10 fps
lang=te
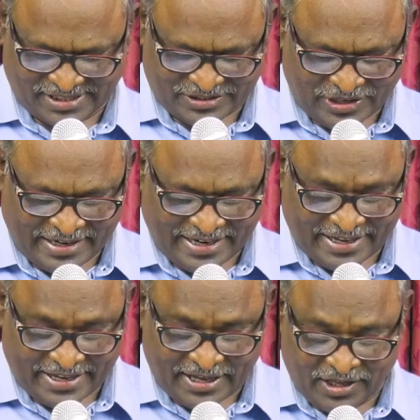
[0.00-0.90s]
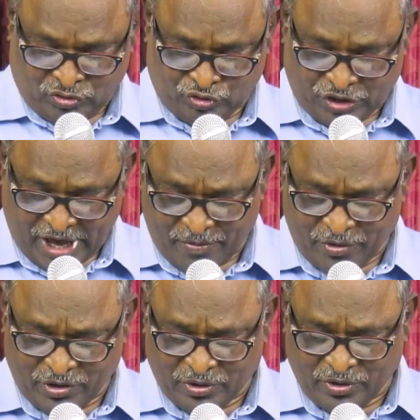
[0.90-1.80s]
కదండి
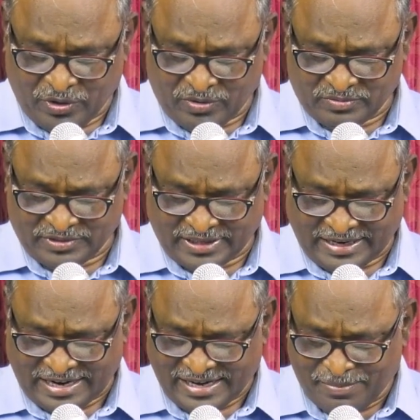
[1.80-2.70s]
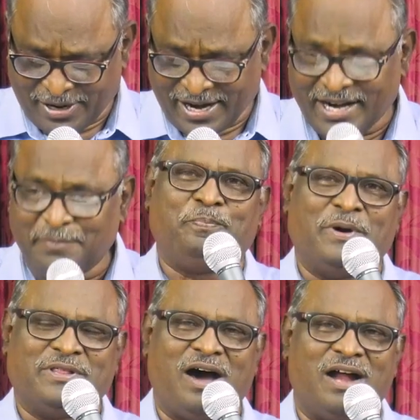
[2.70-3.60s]
దేవుడు కనబడని
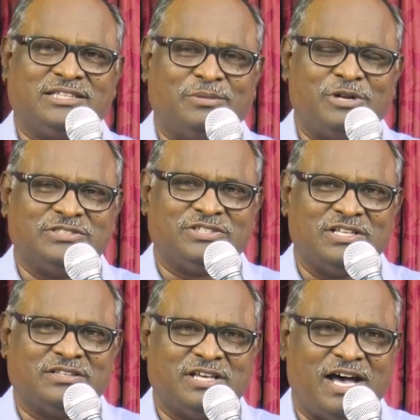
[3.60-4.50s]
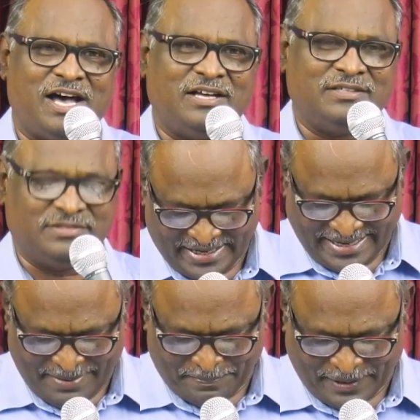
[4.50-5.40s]
పదార్థముల చేత
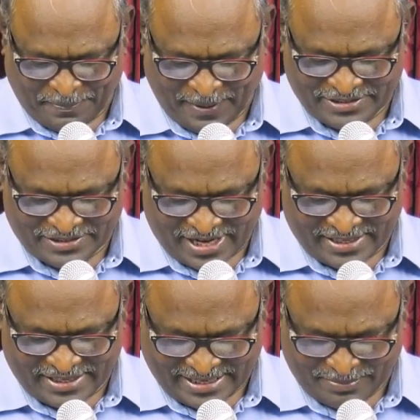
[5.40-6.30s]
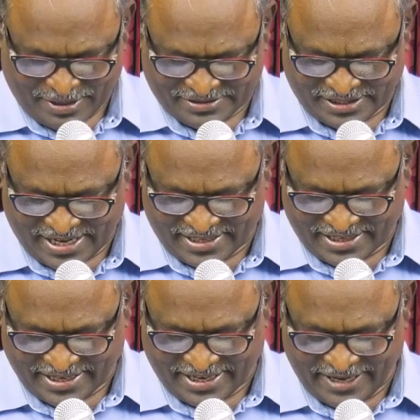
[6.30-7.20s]
ఈ ప్రపంచాన్ని
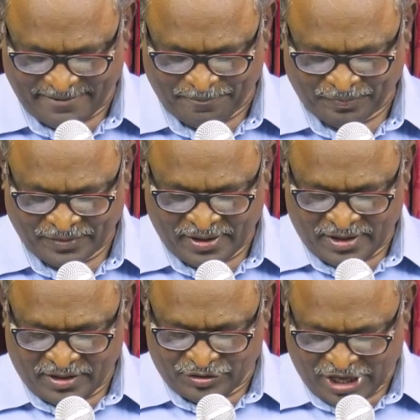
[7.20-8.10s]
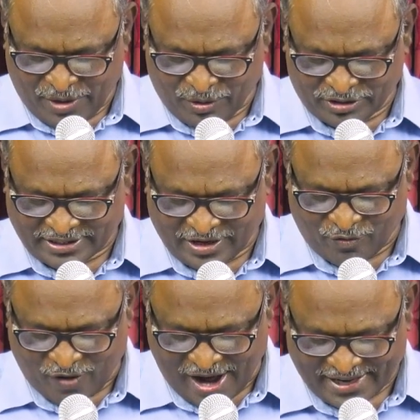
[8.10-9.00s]
నిర్మించలేదని దేవుడు తన
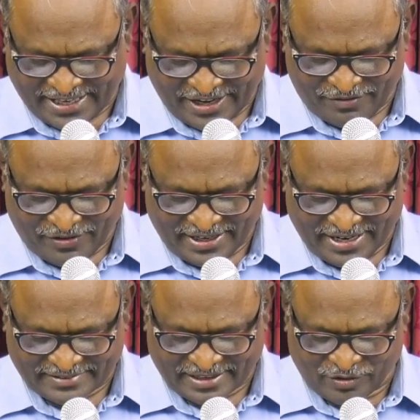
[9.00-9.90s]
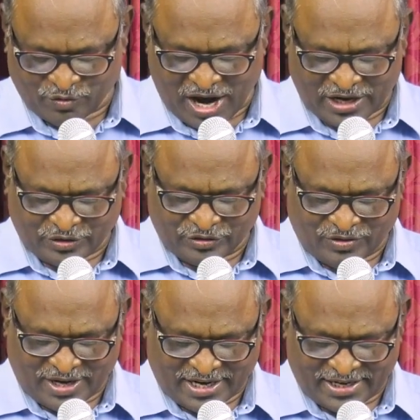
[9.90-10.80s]
వాక్యం వల్లనే తన వాక్కు
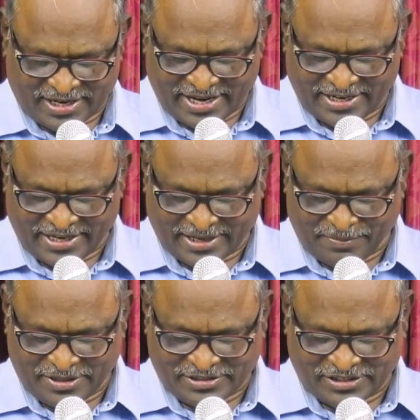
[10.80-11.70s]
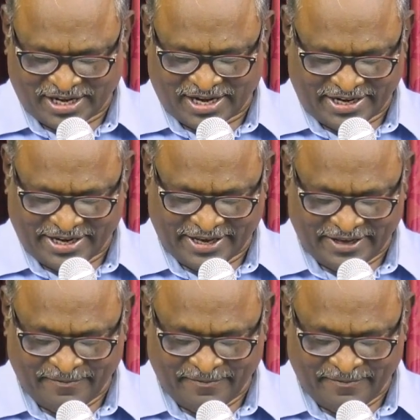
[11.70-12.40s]
ద్వారానే నిర్మించినాడని